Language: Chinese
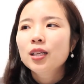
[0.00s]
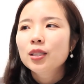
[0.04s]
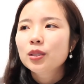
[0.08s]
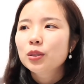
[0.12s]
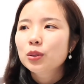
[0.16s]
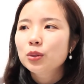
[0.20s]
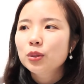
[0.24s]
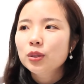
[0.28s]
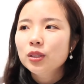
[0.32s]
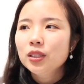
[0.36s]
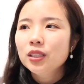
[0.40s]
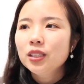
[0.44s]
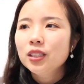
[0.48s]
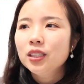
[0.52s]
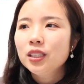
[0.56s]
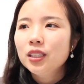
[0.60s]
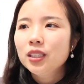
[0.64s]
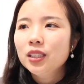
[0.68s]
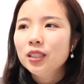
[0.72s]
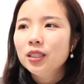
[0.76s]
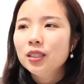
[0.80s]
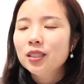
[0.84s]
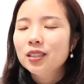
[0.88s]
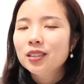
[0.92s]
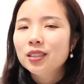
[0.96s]
所
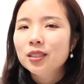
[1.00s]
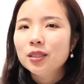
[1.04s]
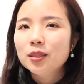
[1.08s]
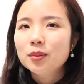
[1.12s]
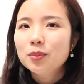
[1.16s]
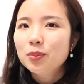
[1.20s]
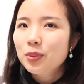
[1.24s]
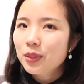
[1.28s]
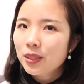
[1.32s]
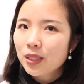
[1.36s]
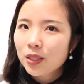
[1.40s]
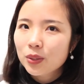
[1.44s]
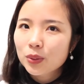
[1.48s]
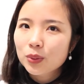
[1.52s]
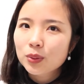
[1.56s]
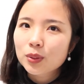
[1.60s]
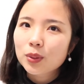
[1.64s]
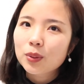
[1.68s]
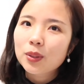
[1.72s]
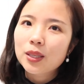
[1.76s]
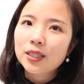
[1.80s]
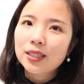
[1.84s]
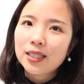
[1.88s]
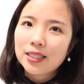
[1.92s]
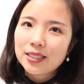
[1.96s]
以呃不想用的
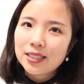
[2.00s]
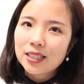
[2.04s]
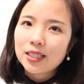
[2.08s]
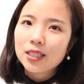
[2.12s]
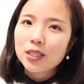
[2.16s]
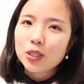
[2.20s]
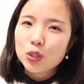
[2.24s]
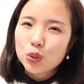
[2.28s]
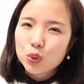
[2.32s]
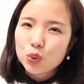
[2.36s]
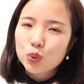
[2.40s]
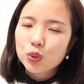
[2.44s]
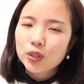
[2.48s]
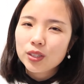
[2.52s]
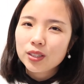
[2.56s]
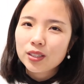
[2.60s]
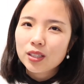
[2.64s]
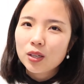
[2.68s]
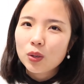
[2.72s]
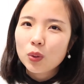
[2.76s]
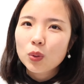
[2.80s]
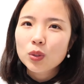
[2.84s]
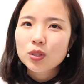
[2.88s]
话，大家可以处理掉，